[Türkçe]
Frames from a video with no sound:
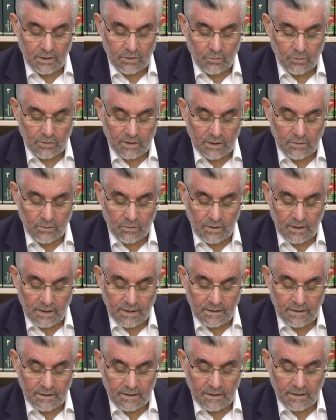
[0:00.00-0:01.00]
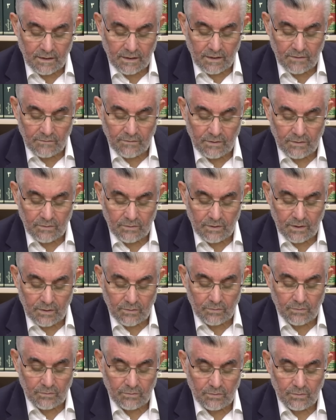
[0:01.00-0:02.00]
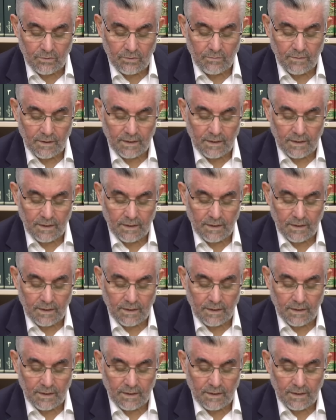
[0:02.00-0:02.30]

تطيعوا الذين كفروا يردوكم